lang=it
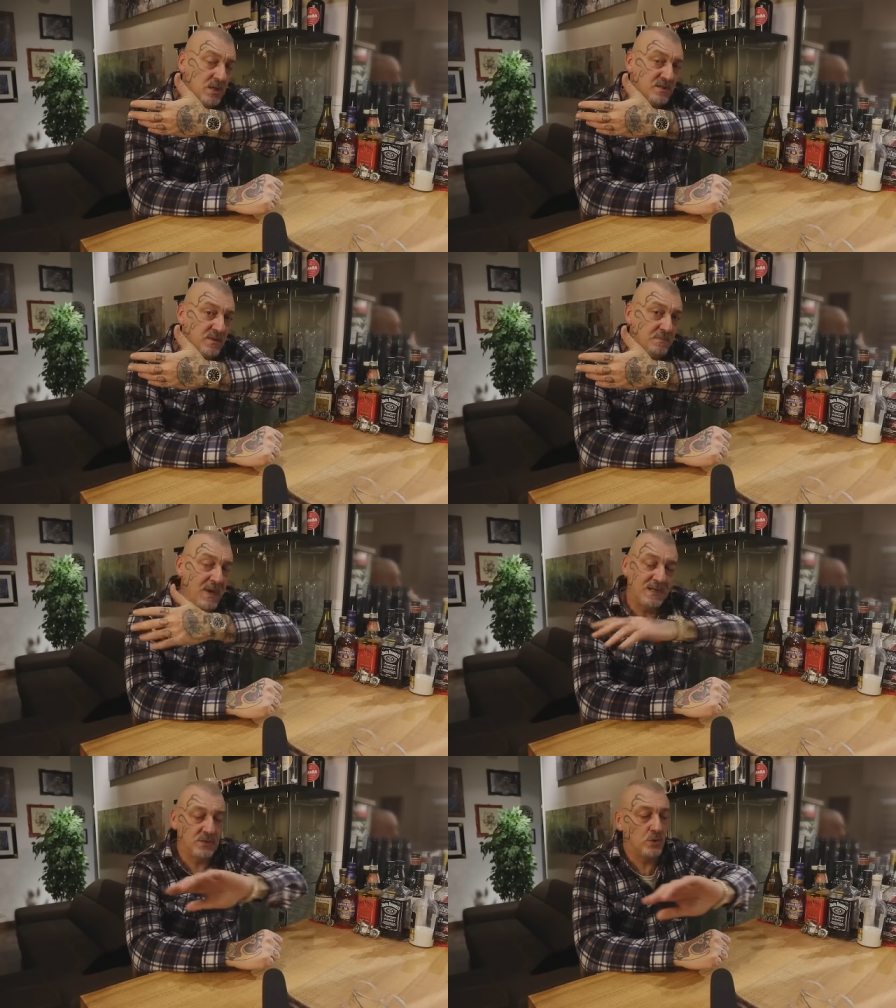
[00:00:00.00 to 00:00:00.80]

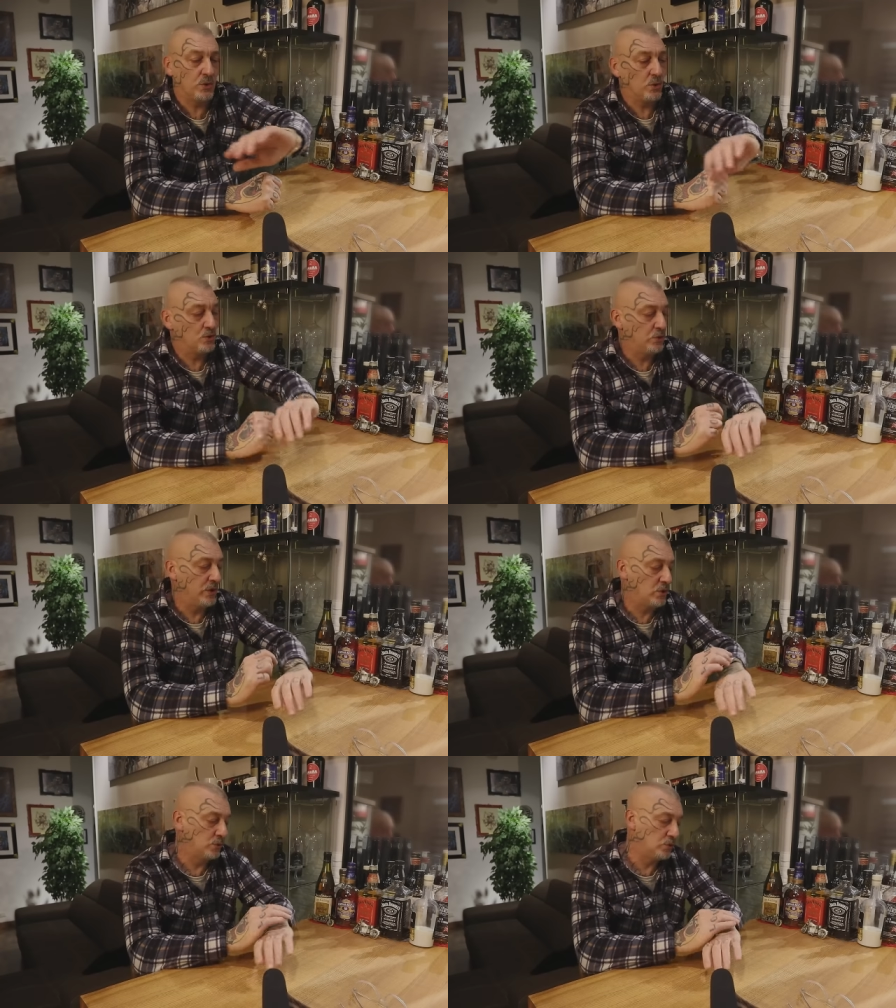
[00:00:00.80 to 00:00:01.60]
simpatico
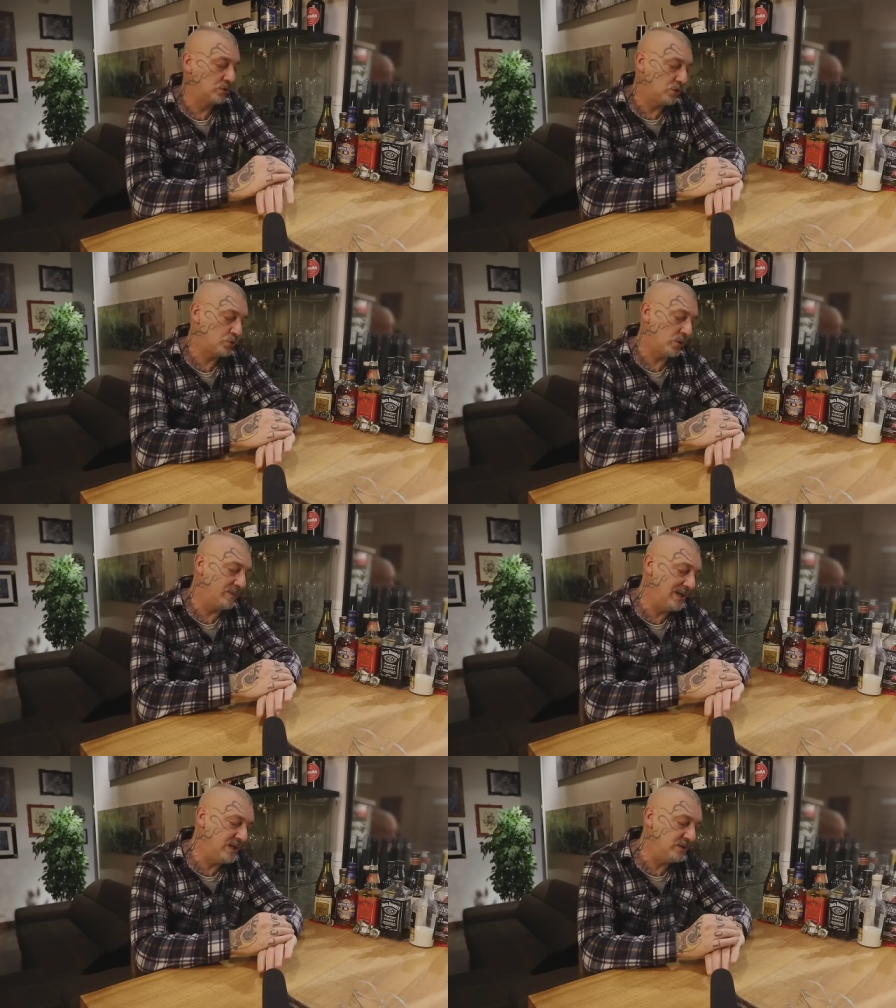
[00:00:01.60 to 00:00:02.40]
orologione con tutti i suoi
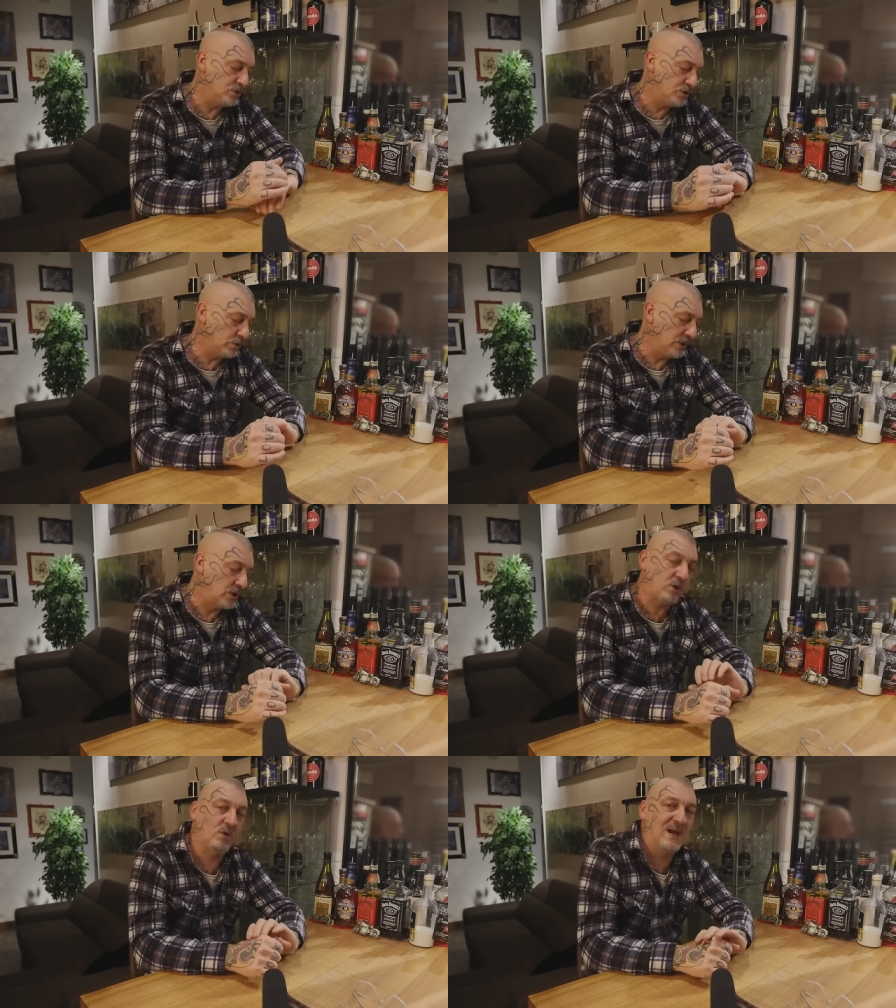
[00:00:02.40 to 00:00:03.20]
begli indici con il
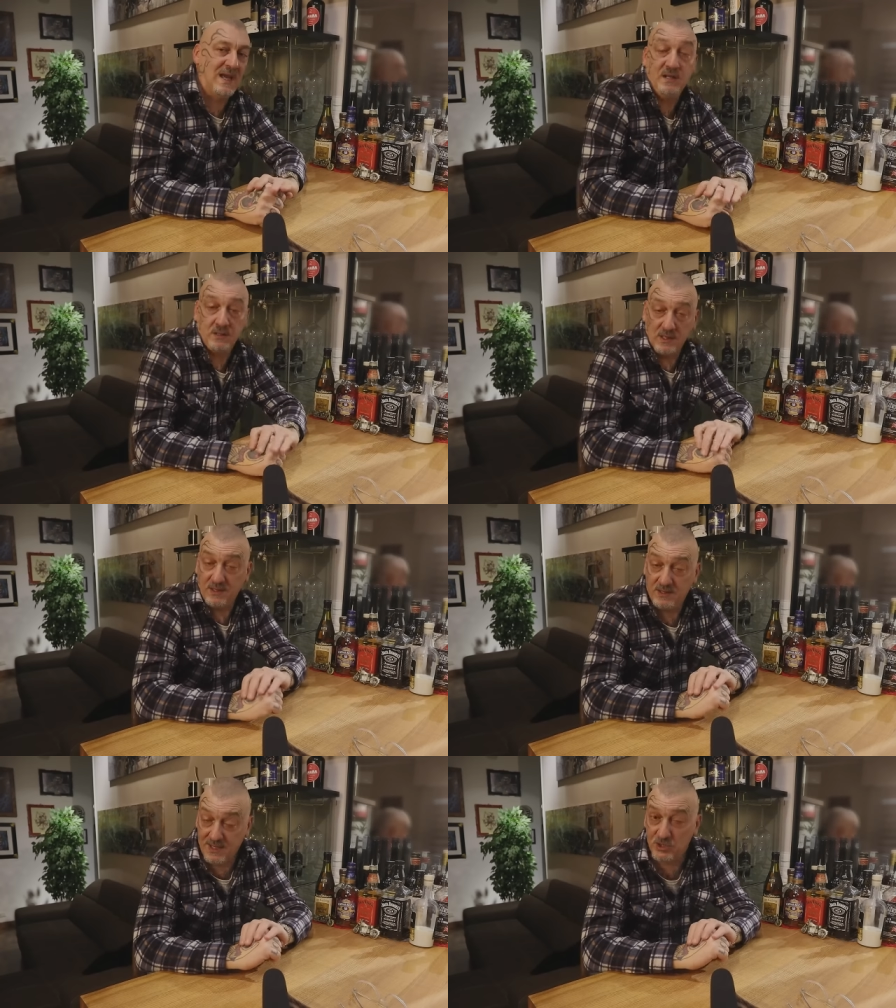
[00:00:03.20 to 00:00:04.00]
Chromalight
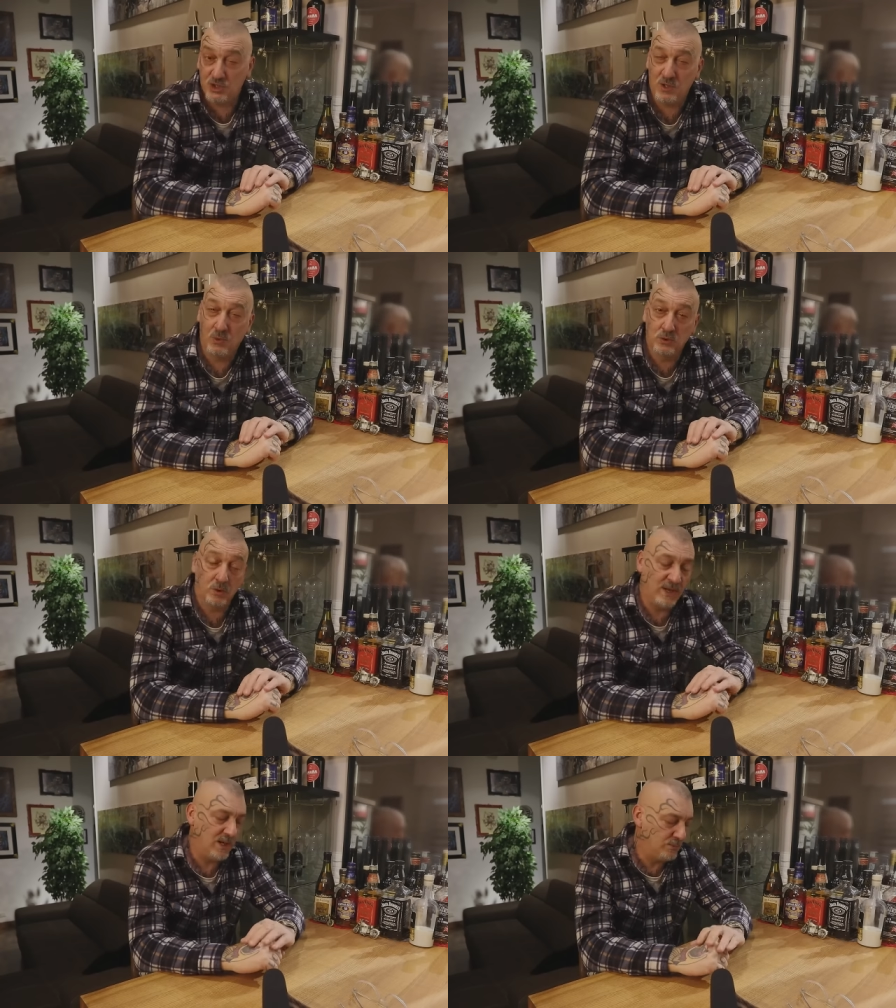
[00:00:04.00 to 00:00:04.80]
che reagisce
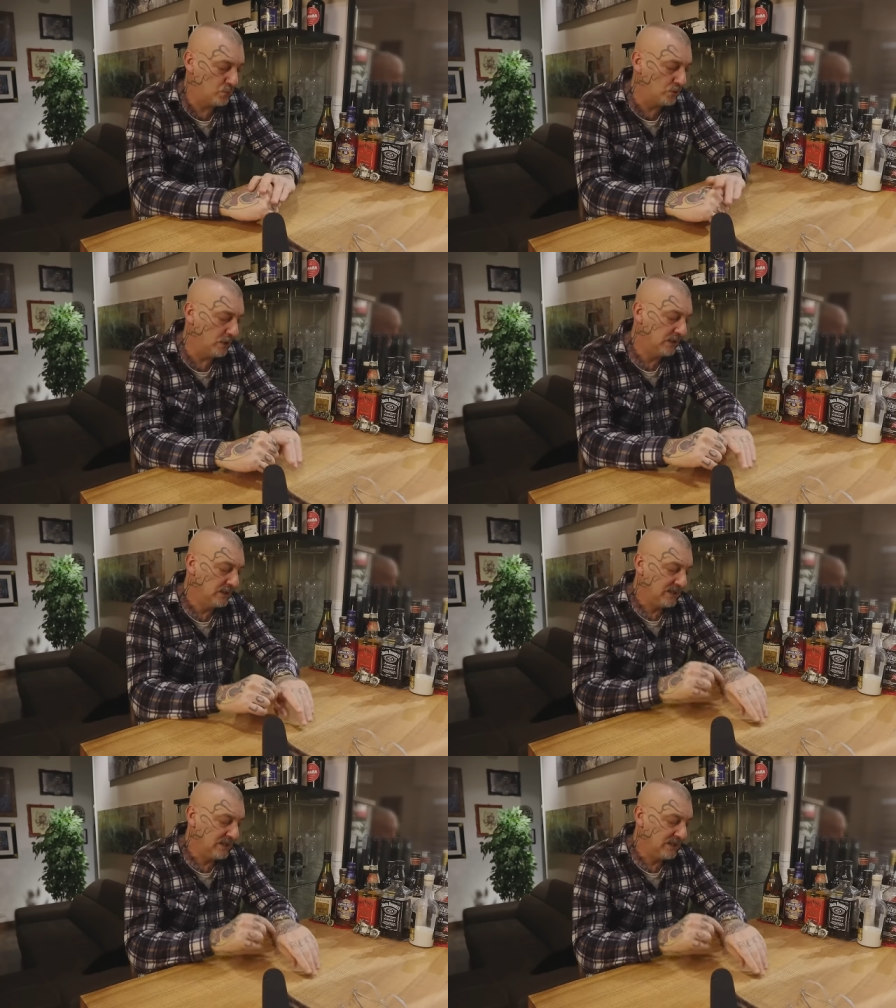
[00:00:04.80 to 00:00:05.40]
molto bene al buio,